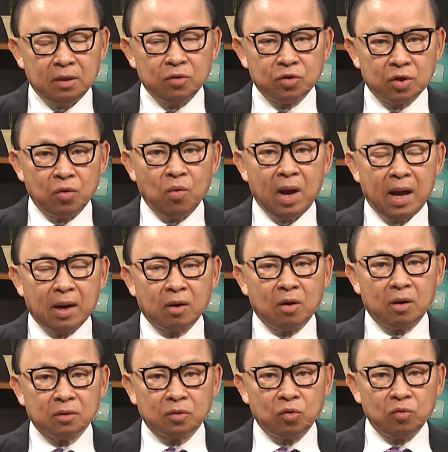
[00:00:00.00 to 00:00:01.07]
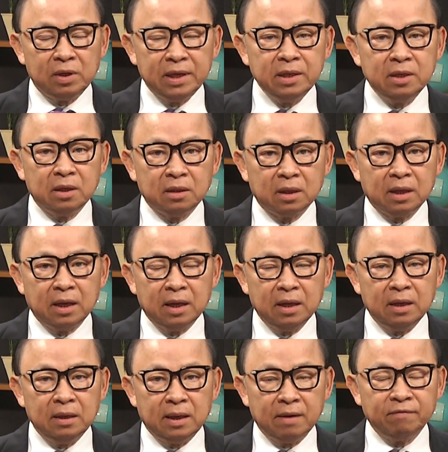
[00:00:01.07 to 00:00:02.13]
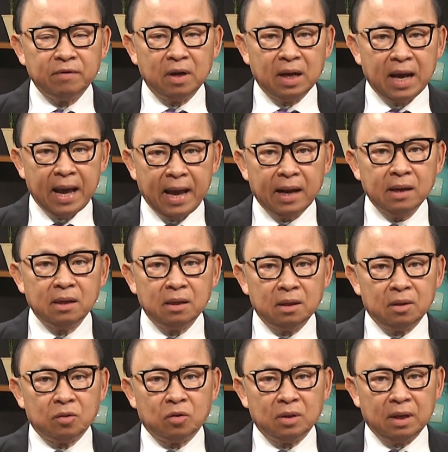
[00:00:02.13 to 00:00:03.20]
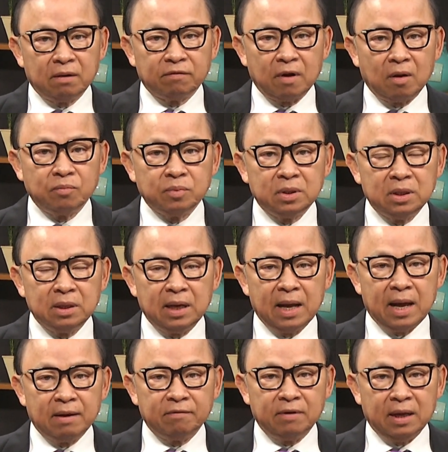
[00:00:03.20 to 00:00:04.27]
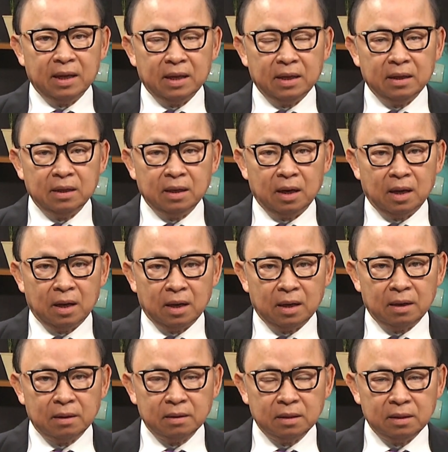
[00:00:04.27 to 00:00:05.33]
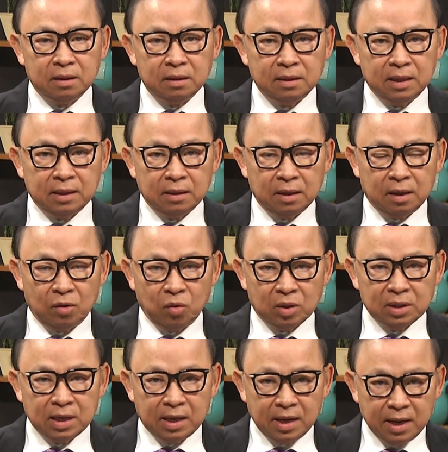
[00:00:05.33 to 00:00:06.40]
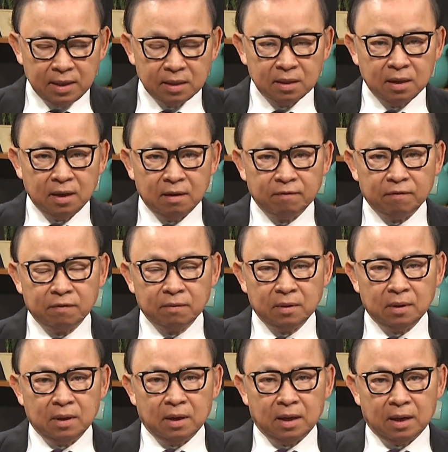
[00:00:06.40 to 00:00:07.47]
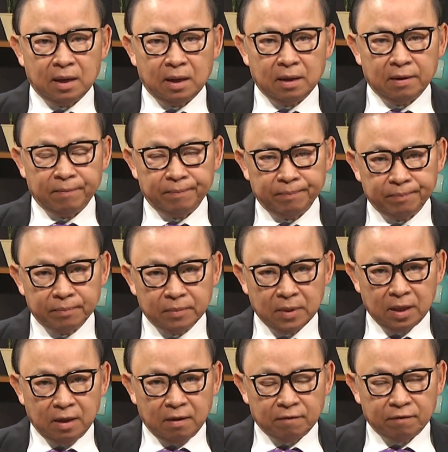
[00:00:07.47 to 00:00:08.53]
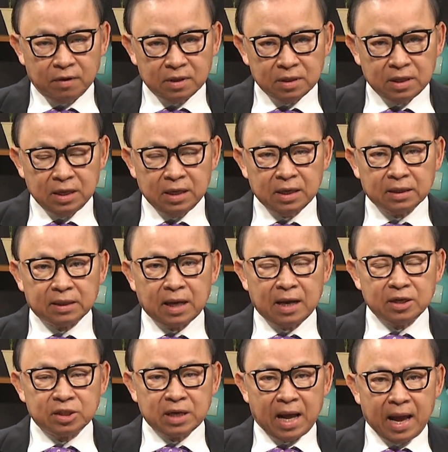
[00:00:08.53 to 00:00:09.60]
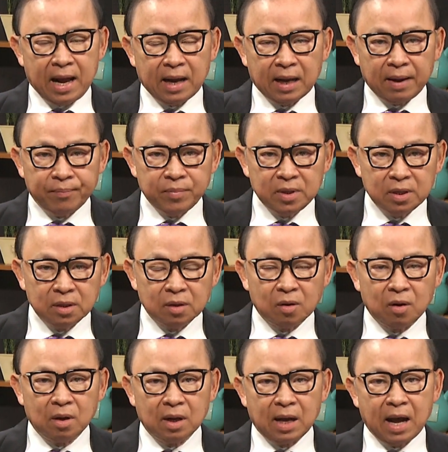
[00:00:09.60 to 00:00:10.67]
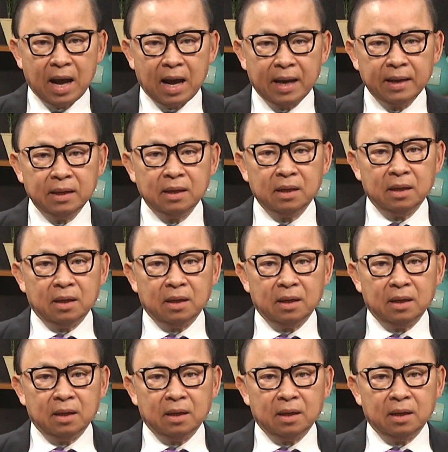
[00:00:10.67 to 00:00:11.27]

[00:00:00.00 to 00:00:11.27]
luật sư Hoàng còn thụ lý những cái lĩnh vực khác của văn phòng như là về uh, gi uh, luật gia đình, uh, phân chia tài sản, cấp dưỡng con cái,